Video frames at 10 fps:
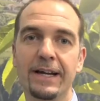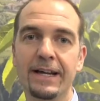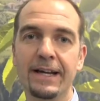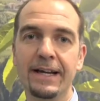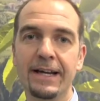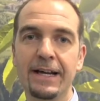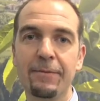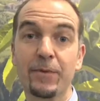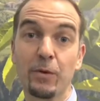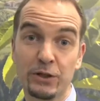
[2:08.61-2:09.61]

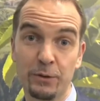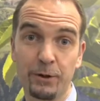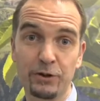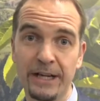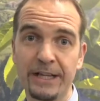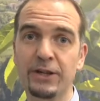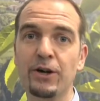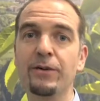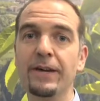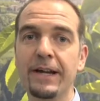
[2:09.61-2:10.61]
eh, questo
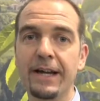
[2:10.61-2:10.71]
progetto